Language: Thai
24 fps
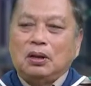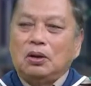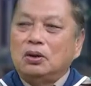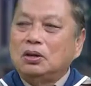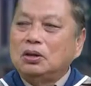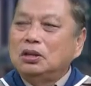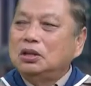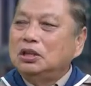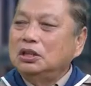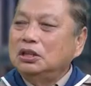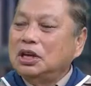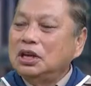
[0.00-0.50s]
ก็
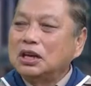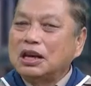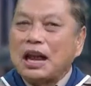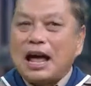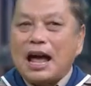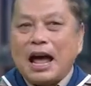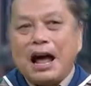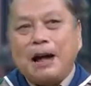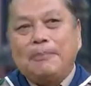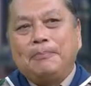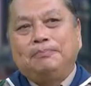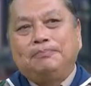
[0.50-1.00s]
คือเรื่อง
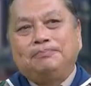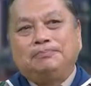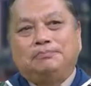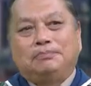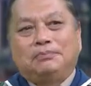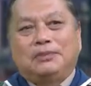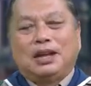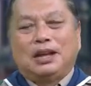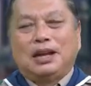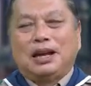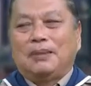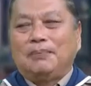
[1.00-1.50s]

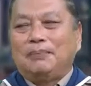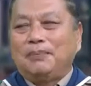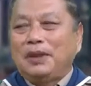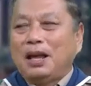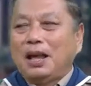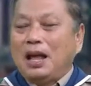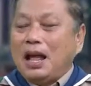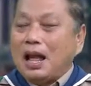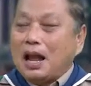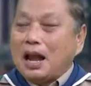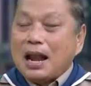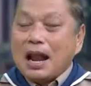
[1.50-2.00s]
น้ำนะครับ
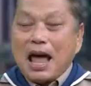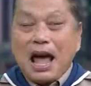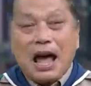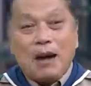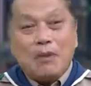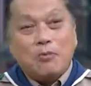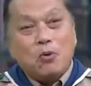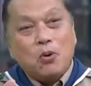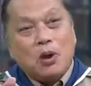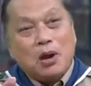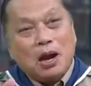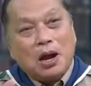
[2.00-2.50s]

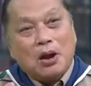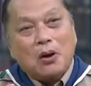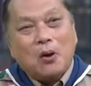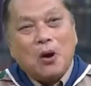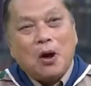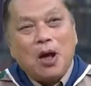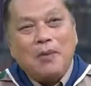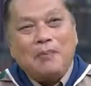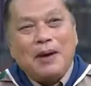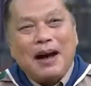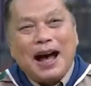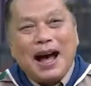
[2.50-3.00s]
น้ำขวดละ
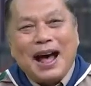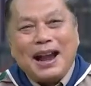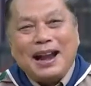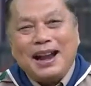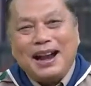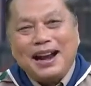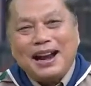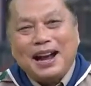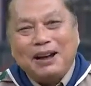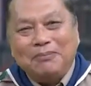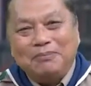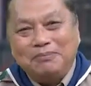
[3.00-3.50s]
ร้อยบาท
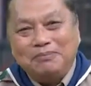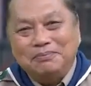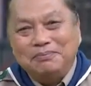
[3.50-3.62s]
นะครับ